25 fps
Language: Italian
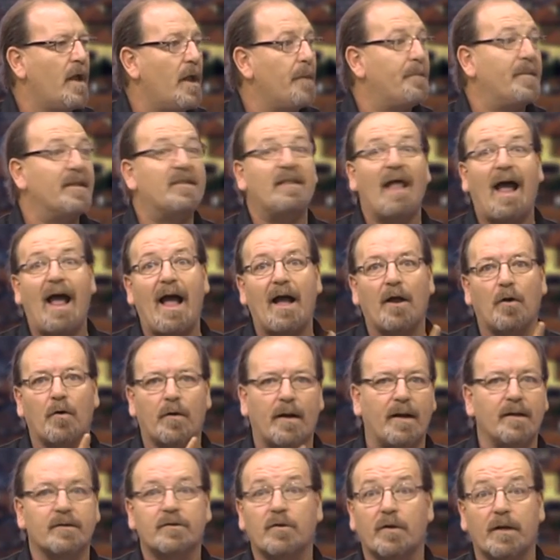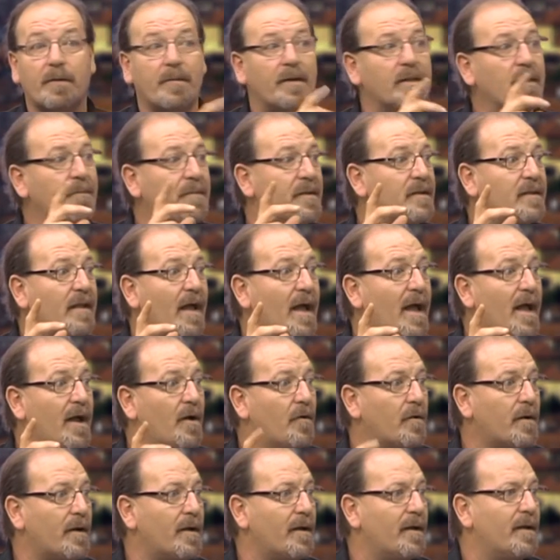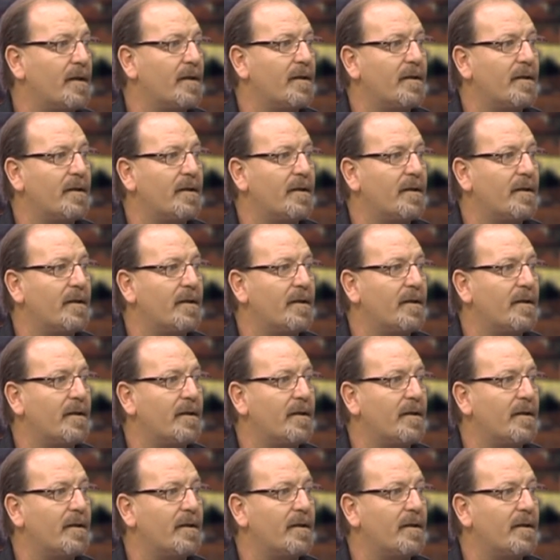Pitagora, il teorema di Pitagora,